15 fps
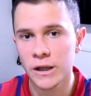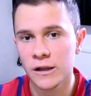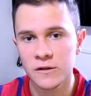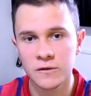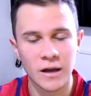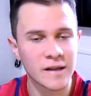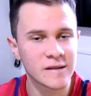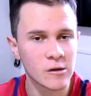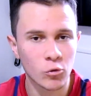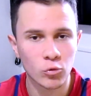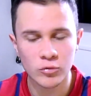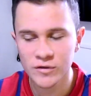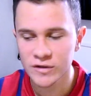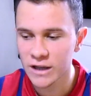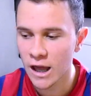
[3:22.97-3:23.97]
eles fazem
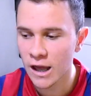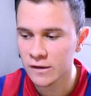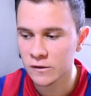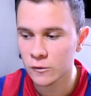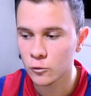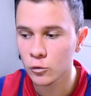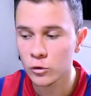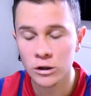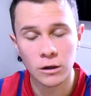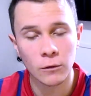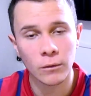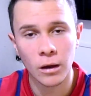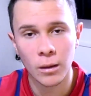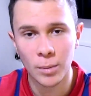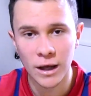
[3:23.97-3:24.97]
alguns testes e tudo,
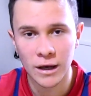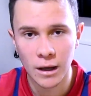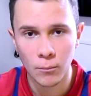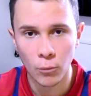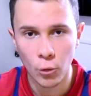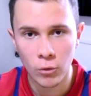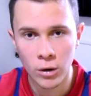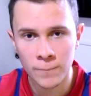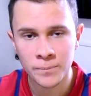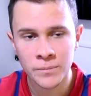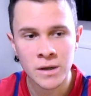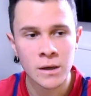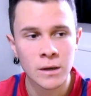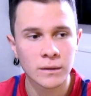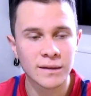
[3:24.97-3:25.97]
então é uma placa boa,
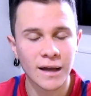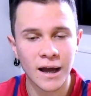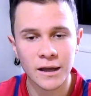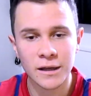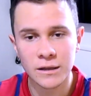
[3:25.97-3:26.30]
tá?